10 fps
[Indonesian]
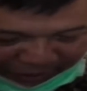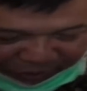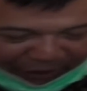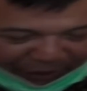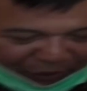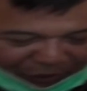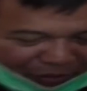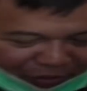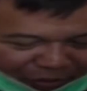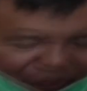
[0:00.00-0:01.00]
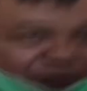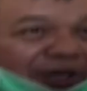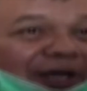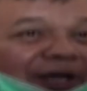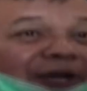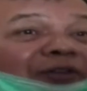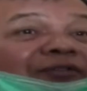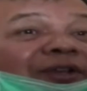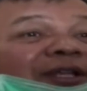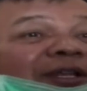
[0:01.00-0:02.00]
satu yaitu untuk
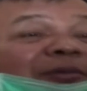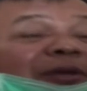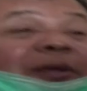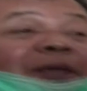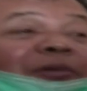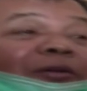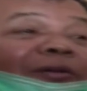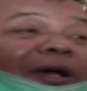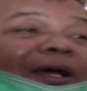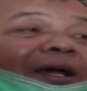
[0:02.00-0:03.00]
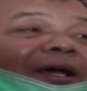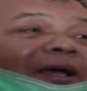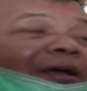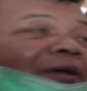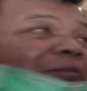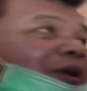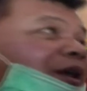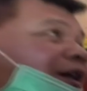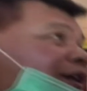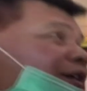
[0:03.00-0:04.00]
penanganan COVID. Jadi bareng-bareng bahwa
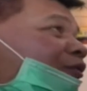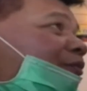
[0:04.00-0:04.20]
penanganan